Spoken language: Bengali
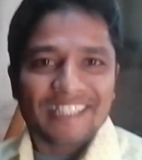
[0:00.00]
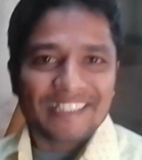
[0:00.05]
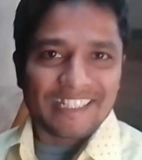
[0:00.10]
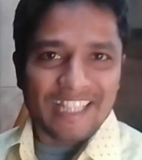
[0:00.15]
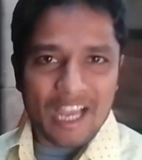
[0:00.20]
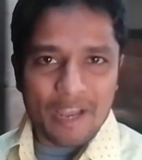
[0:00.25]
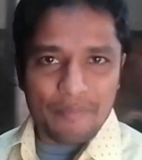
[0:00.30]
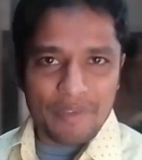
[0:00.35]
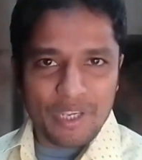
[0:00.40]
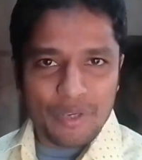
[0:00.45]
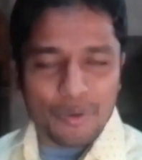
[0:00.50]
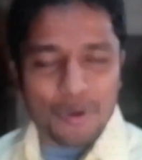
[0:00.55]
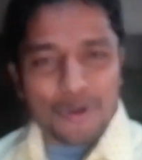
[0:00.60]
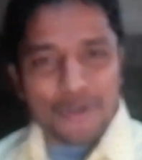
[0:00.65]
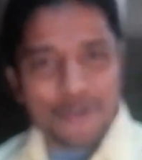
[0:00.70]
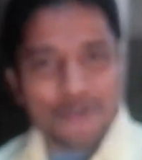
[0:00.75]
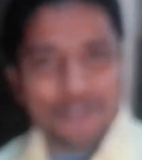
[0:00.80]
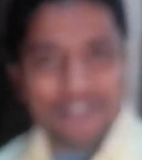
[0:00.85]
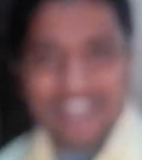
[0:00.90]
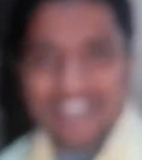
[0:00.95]
আজকে আমি
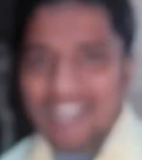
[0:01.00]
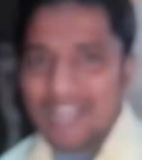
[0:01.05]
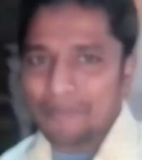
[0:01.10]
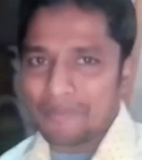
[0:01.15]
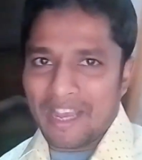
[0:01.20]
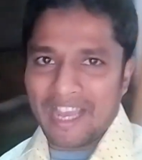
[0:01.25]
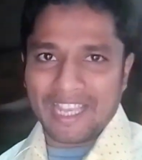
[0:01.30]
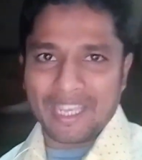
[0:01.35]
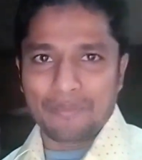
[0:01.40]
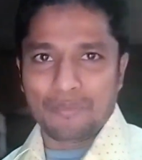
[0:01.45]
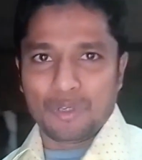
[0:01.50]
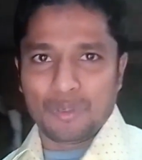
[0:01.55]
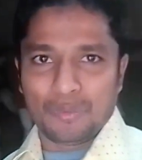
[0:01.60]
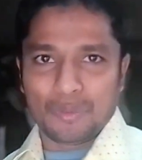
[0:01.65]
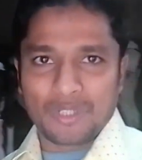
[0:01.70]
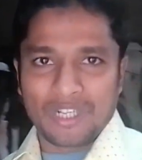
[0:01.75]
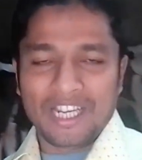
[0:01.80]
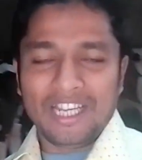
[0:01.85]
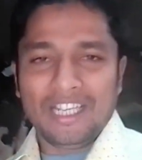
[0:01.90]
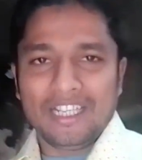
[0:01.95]
ওষুধটার নাম আগে
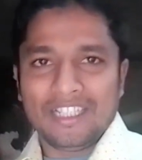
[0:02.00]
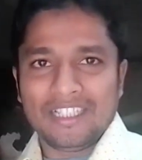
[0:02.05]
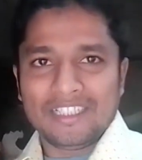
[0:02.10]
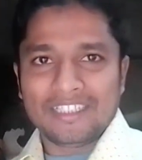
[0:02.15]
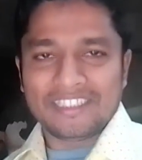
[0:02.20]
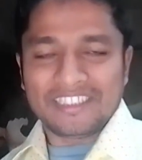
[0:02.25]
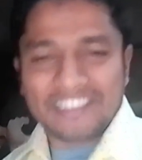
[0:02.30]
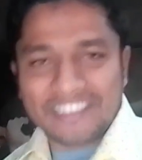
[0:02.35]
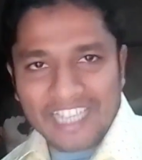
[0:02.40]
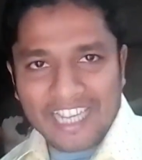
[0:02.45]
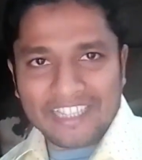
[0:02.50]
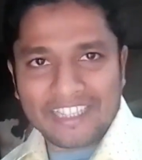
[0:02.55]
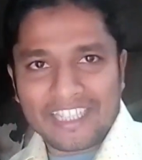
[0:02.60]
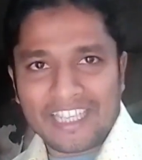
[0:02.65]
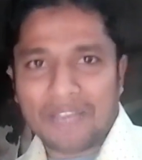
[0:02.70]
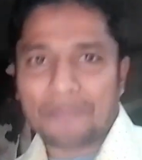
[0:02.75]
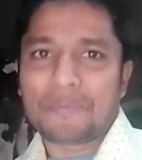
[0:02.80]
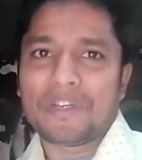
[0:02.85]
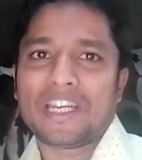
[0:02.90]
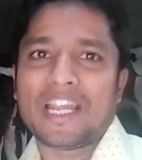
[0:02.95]
বলবো না
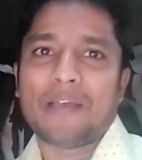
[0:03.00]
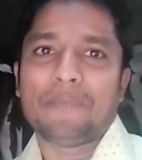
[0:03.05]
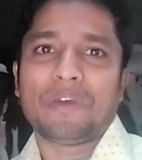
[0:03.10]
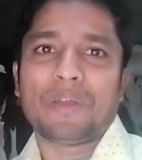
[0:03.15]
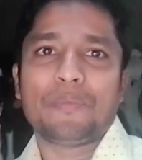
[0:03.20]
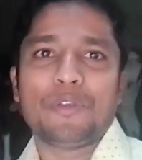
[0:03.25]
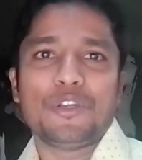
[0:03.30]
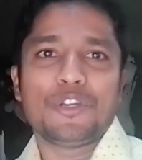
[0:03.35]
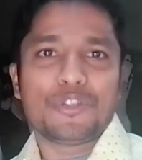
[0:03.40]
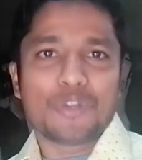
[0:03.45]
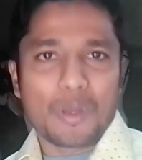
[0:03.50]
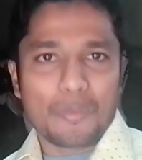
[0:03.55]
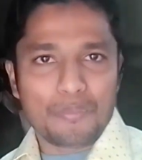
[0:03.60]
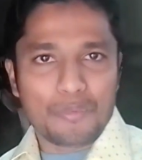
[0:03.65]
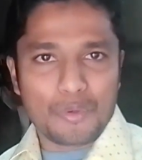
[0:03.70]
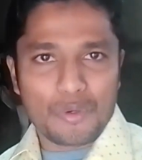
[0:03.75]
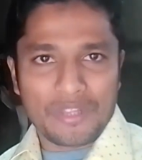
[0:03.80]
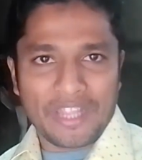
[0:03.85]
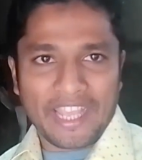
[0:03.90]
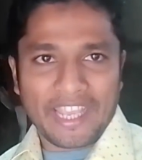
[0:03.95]
যাতে আপনারা আমার ভিডিও
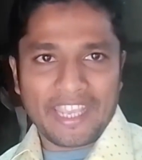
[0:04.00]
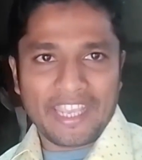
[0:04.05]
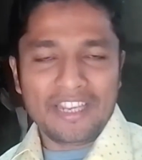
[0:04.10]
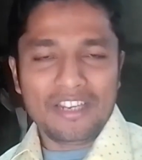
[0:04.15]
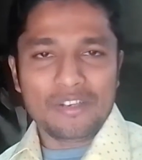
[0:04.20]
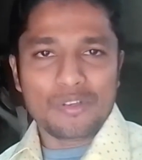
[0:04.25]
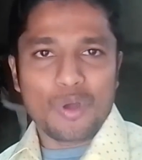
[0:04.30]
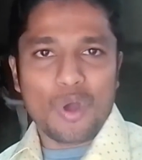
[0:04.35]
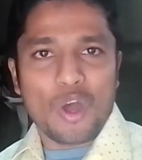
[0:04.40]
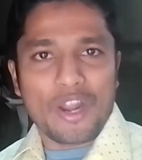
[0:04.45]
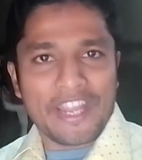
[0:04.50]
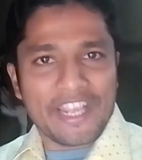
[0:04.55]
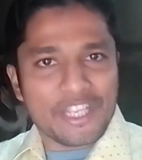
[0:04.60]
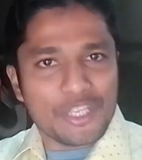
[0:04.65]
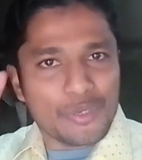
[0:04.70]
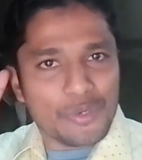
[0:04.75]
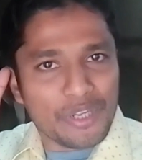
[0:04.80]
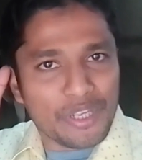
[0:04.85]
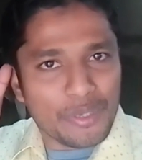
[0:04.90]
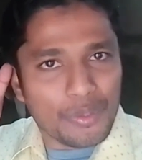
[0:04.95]
সম্পূর্ণ দেখেন
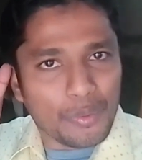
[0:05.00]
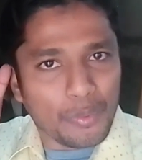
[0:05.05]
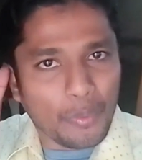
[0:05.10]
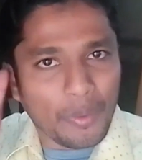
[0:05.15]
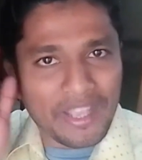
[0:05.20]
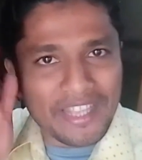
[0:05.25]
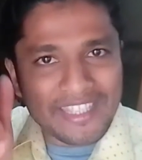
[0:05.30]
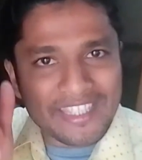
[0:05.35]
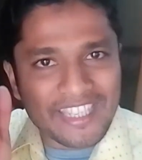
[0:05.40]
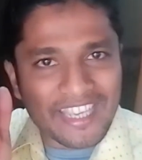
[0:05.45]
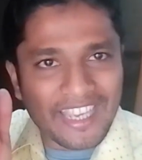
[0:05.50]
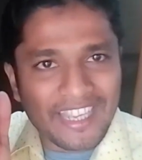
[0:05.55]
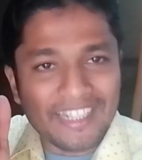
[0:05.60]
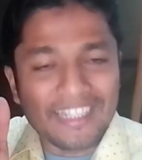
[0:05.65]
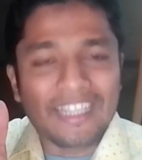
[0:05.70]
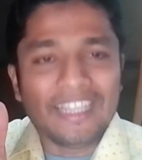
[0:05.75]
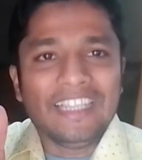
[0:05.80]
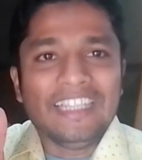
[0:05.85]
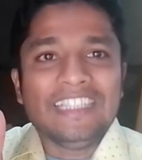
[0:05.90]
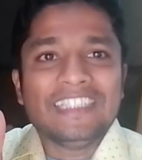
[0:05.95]
অনেকজনে
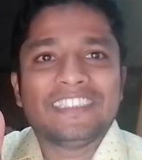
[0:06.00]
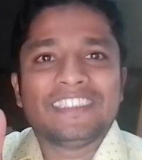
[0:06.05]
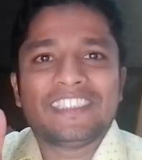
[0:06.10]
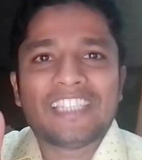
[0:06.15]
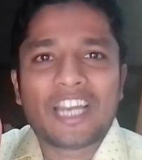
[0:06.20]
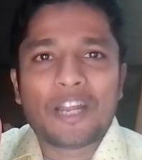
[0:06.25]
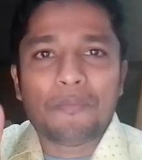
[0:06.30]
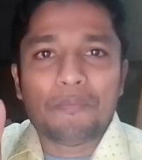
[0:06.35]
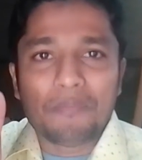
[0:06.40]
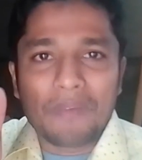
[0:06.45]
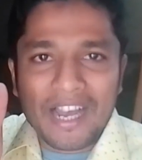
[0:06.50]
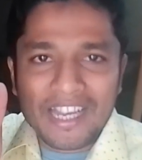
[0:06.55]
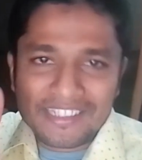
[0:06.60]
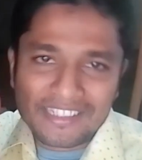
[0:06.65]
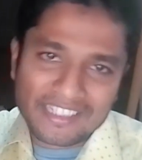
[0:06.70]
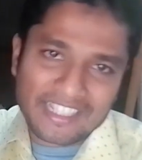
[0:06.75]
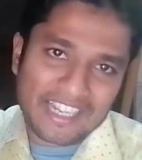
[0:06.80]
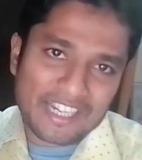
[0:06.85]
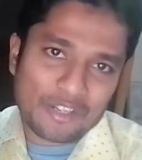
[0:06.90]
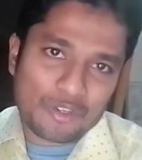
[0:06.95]
রয়েছেন যারা
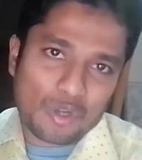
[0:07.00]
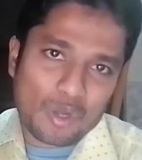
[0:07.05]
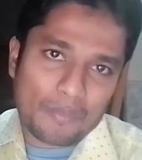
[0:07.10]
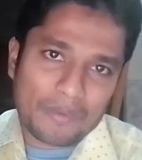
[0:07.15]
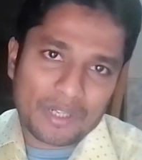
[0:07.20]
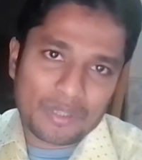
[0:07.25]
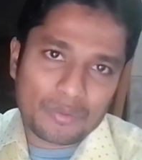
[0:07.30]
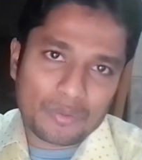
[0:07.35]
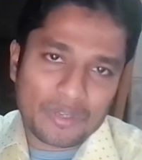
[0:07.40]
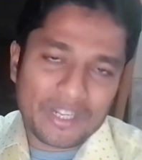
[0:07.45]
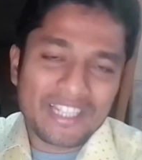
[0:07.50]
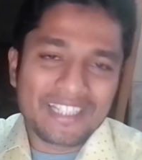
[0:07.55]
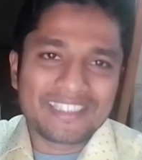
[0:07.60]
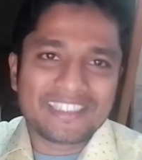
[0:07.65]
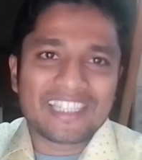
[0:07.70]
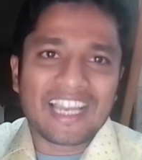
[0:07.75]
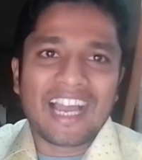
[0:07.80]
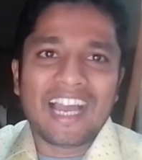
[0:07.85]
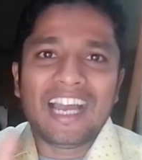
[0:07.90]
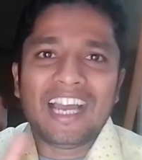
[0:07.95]
মাছখানা কমান করেন
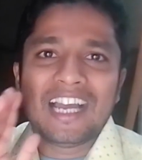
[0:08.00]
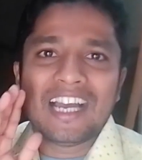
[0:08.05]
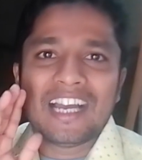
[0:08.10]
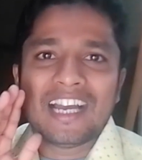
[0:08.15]
যা